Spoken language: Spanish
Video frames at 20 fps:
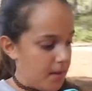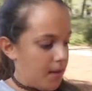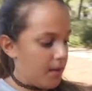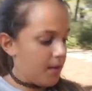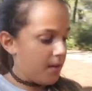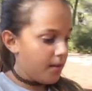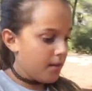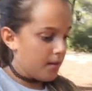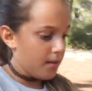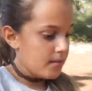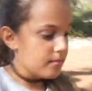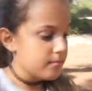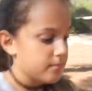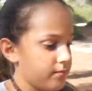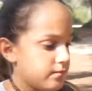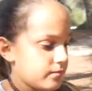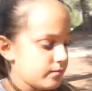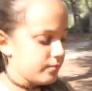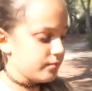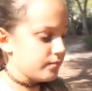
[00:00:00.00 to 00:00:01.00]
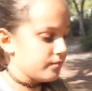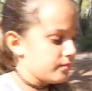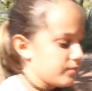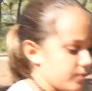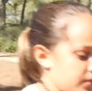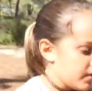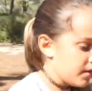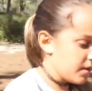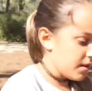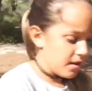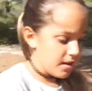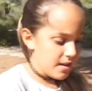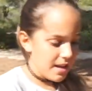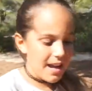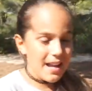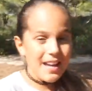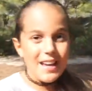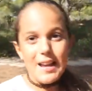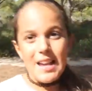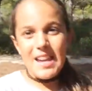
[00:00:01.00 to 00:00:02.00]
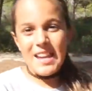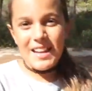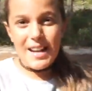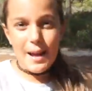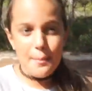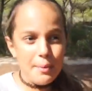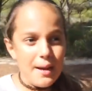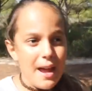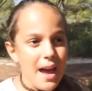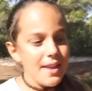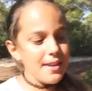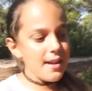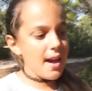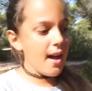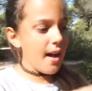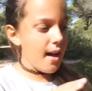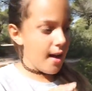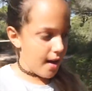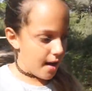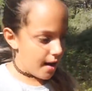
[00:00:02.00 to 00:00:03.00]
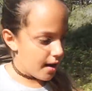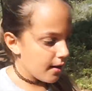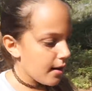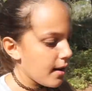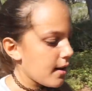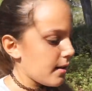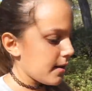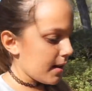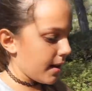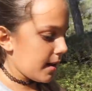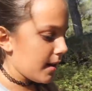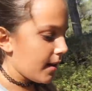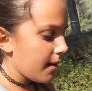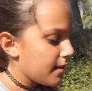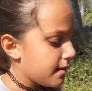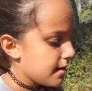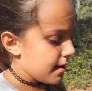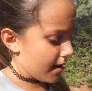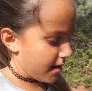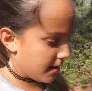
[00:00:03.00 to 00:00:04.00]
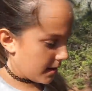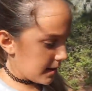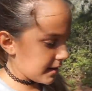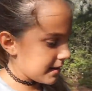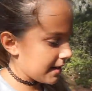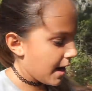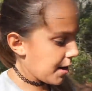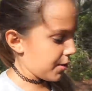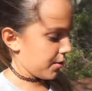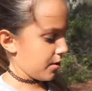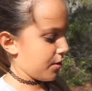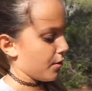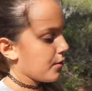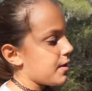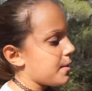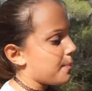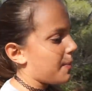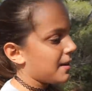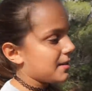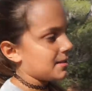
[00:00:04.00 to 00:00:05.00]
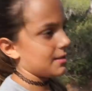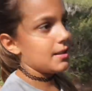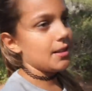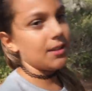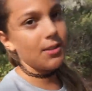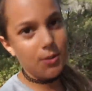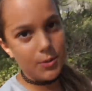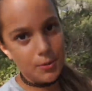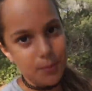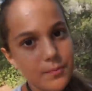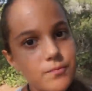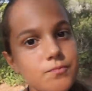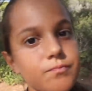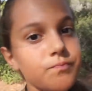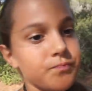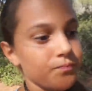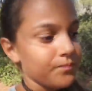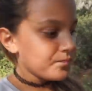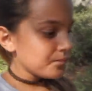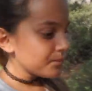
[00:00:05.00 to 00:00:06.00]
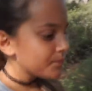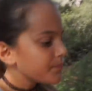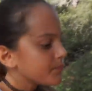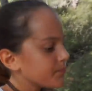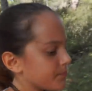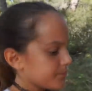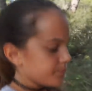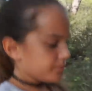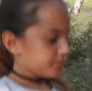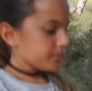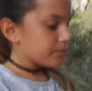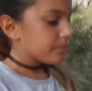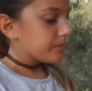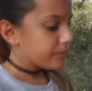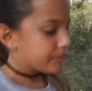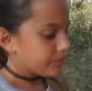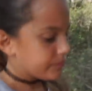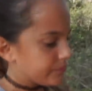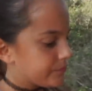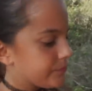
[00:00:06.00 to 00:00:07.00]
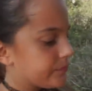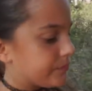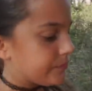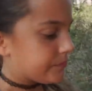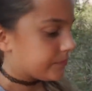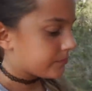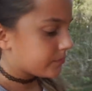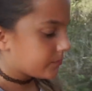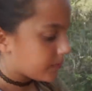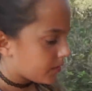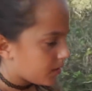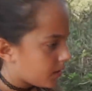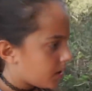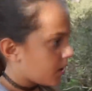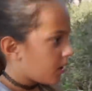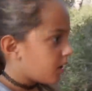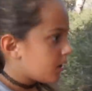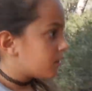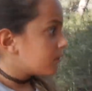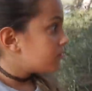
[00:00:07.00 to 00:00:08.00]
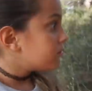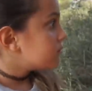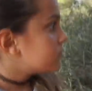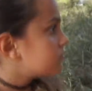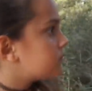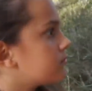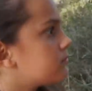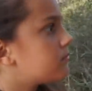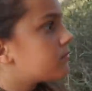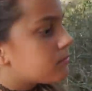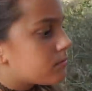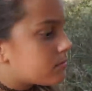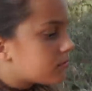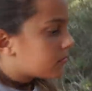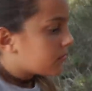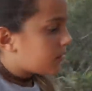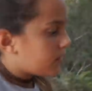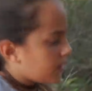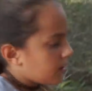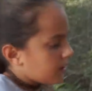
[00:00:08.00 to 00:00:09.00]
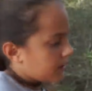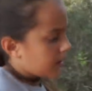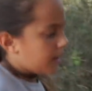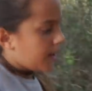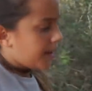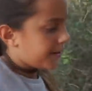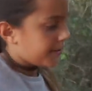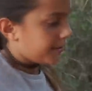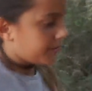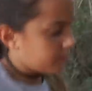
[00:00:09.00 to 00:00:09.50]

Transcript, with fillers: O sea que donde se une el bosque y la playa, la playa es donde suele suceder esos sonidos. Pero no tenemos ni idea de cómo es ese, ese sonido, ¿no? Que suena, ¿no?